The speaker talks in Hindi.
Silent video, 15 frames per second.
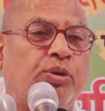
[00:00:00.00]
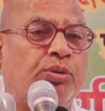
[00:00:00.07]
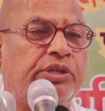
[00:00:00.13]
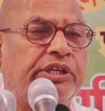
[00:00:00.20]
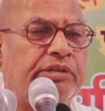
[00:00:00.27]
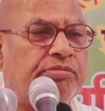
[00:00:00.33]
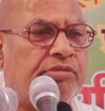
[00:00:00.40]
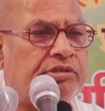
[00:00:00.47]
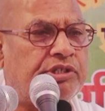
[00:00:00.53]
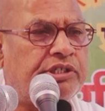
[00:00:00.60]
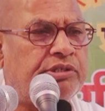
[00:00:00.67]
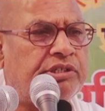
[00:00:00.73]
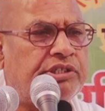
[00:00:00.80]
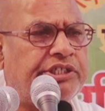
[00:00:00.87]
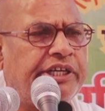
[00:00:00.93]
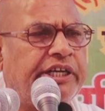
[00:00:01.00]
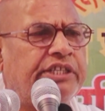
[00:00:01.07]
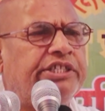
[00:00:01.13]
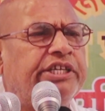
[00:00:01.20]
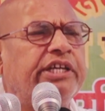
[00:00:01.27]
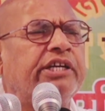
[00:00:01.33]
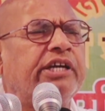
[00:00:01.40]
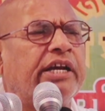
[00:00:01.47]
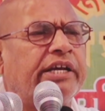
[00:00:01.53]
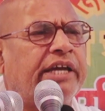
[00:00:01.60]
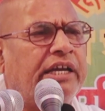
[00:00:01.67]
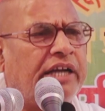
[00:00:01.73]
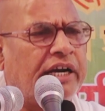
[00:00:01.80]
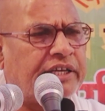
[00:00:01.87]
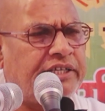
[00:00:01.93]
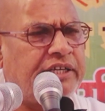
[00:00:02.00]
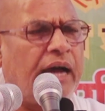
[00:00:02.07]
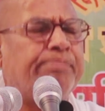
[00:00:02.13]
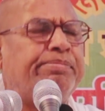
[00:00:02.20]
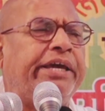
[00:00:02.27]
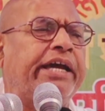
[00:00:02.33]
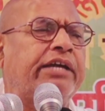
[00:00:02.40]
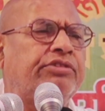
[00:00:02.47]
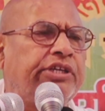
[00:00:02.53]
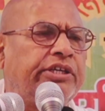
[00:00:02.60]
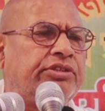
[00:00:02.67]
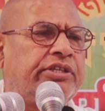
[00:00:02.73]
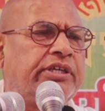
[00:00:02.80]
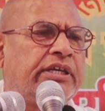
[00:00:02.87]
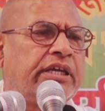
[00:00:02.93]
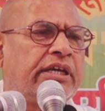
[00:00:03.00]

को चीड़ चीड़ करके लड़कियां फेंकती थी